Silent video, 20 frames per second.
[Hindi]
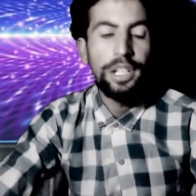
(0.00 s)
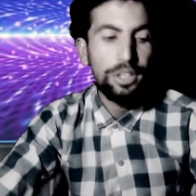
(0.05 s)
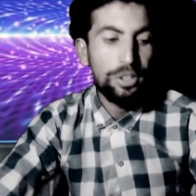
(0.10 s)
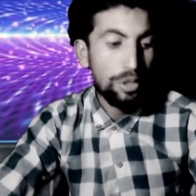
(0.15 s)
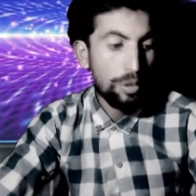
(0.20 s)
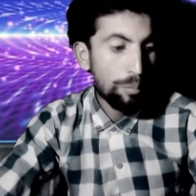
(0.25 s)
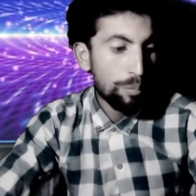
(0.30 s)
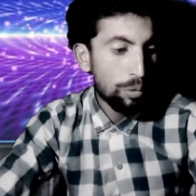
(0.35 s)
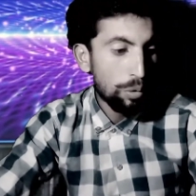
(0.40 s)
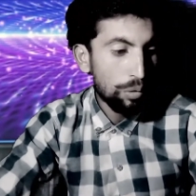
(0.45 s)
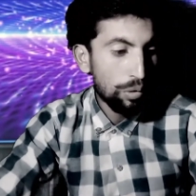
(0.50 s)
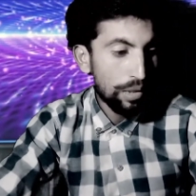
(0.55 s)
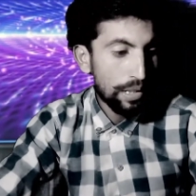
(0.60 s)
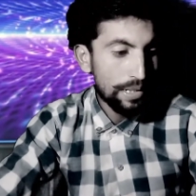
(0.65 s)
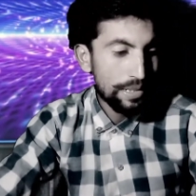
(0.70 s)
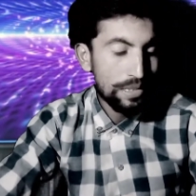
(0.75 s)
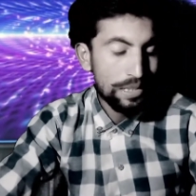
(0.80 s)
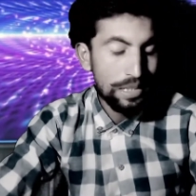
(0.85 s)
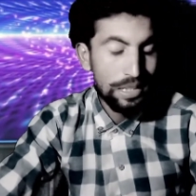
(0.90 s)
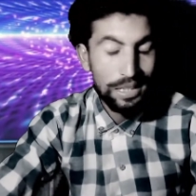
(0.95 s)
क्रिप्टो
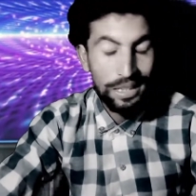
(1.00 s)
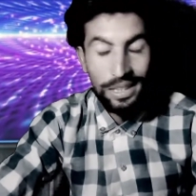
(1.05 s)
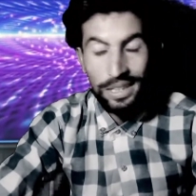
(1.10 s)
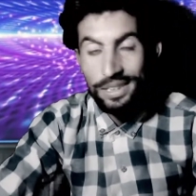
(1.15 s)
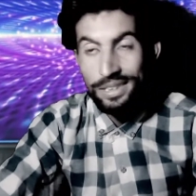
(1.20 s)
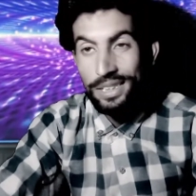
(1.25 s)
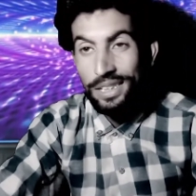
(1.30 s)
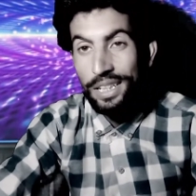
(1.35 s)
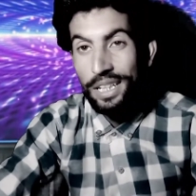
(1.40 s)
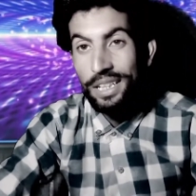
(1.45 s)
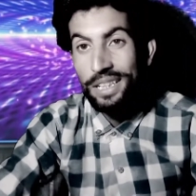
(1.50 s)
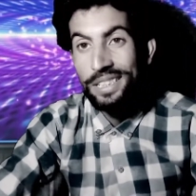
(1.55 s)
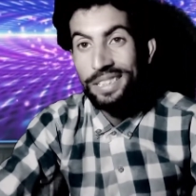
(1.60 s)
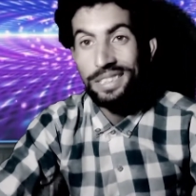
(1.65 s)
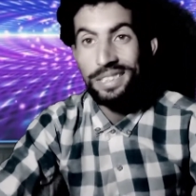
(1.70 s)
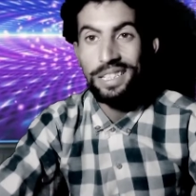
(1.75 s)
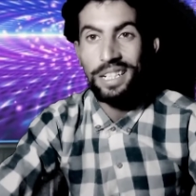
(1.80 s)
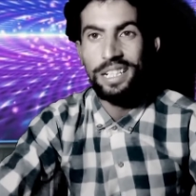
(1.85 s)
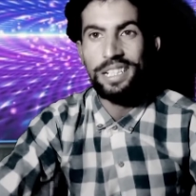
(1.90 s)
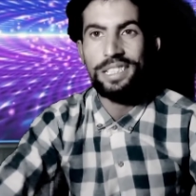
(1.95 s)
करेंसी के ज़रिए
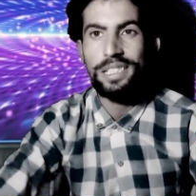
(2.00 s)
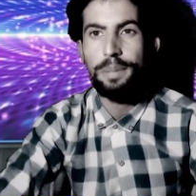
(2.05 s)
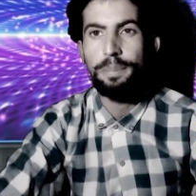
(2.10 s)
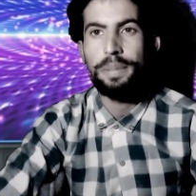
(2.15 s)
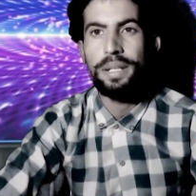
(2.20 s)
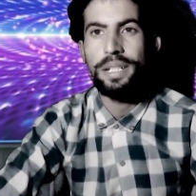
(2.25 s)
किस तरह से